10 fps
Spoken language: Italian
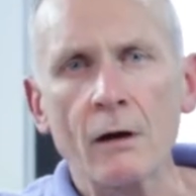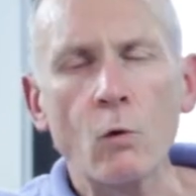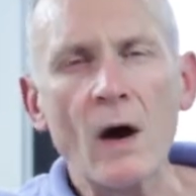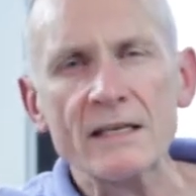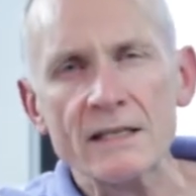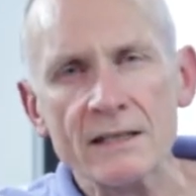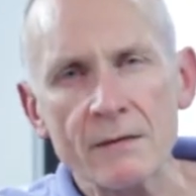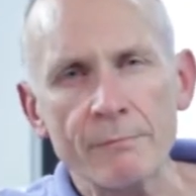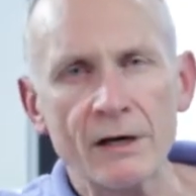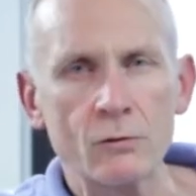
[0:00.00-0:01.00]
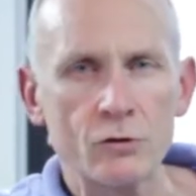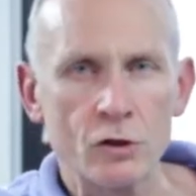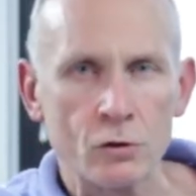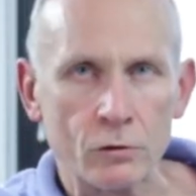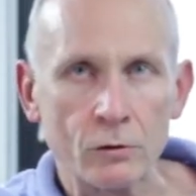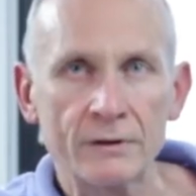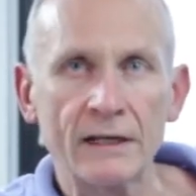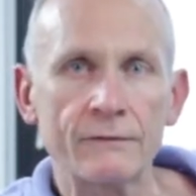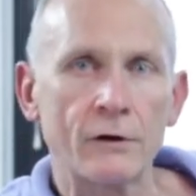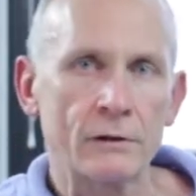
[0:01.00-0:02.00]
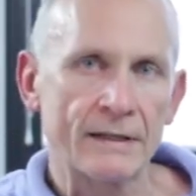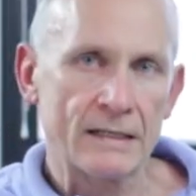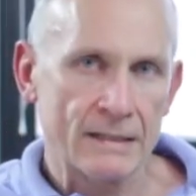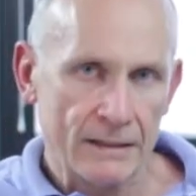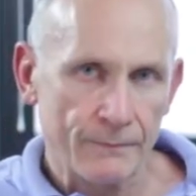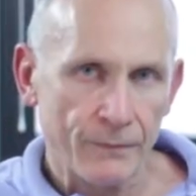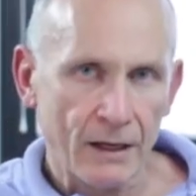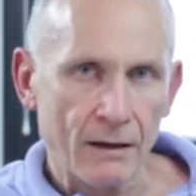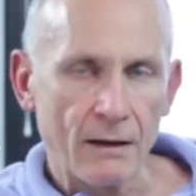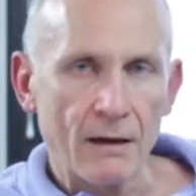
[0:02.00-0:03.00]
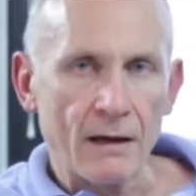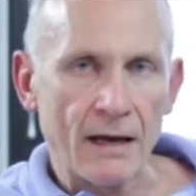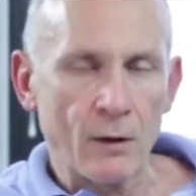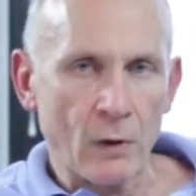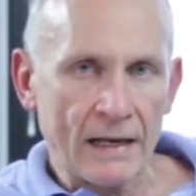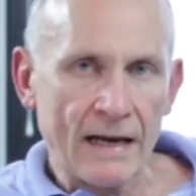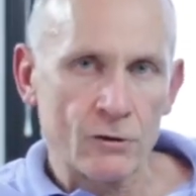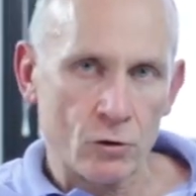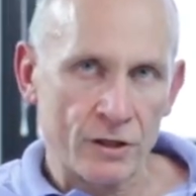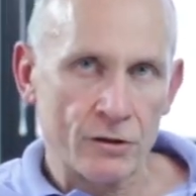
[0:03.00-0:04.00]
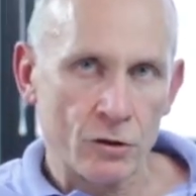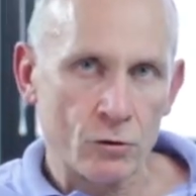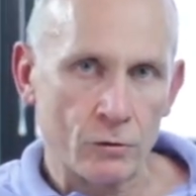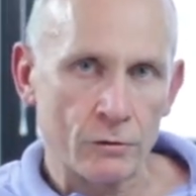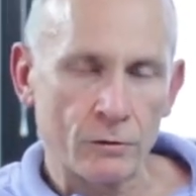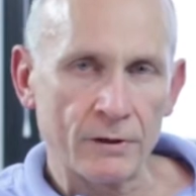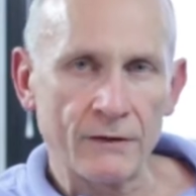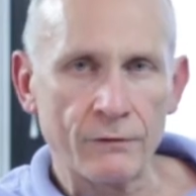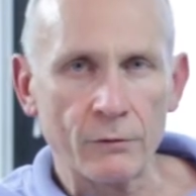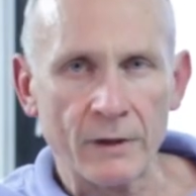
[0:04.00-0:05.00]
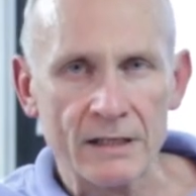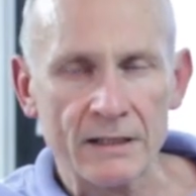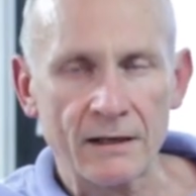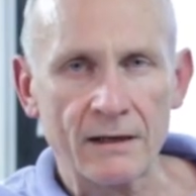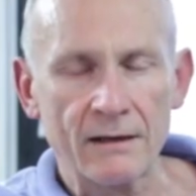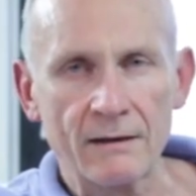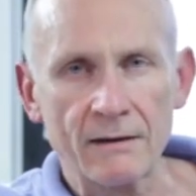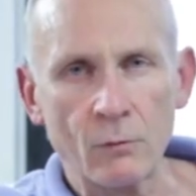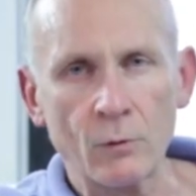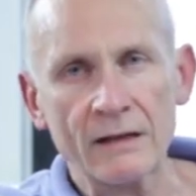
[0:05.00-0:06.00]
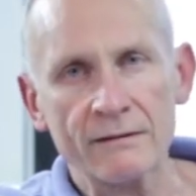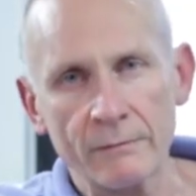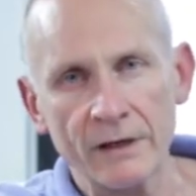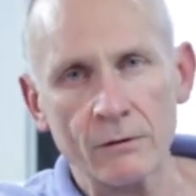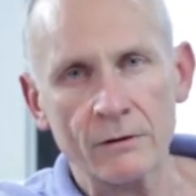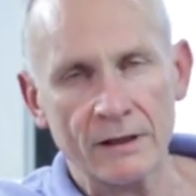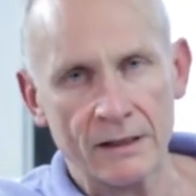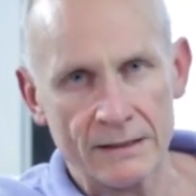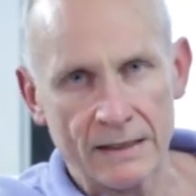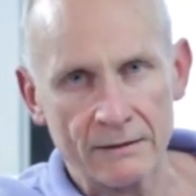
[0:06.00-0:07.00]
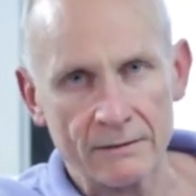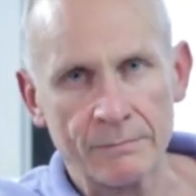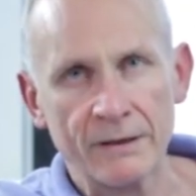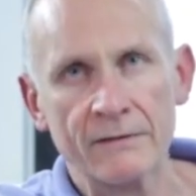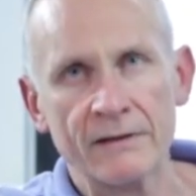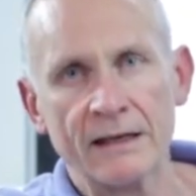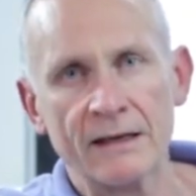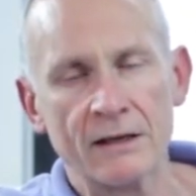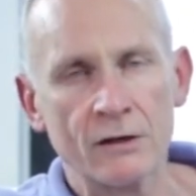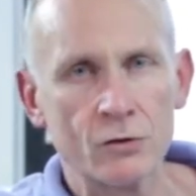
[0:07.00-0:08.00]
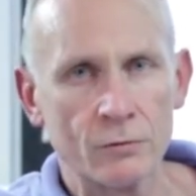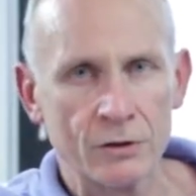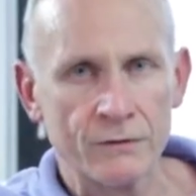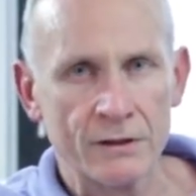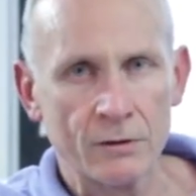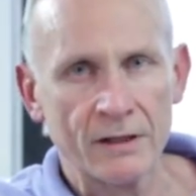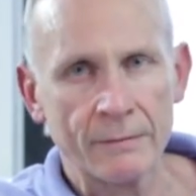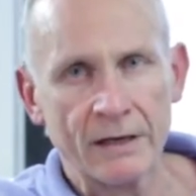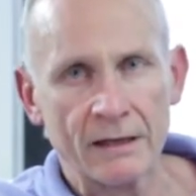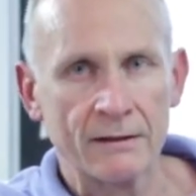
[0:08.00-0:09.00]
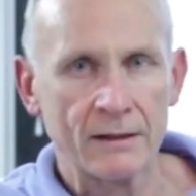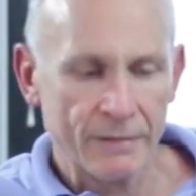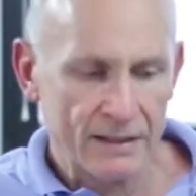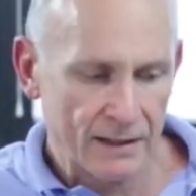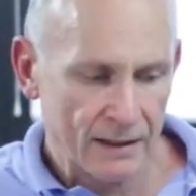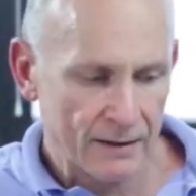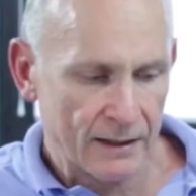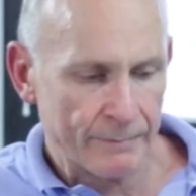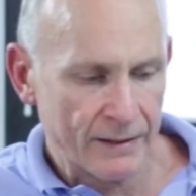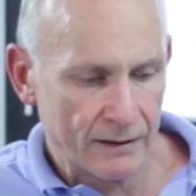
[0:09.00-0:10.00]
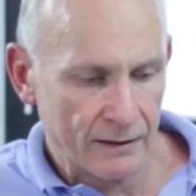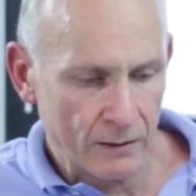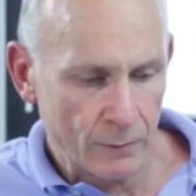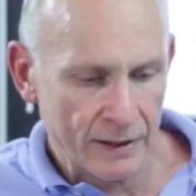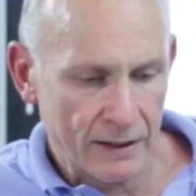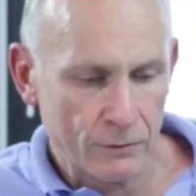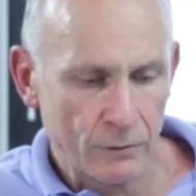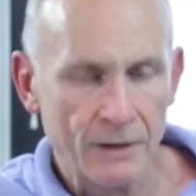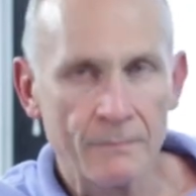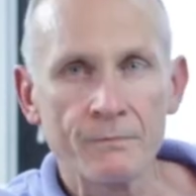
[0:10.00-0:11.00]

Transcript: Quasi sempre non ci sono, talvolta sì. E in quel caso se ci sono devono essere un attimino indirizzati per evitare insoddisfazione da parte del paziente e da parte dell'operatore.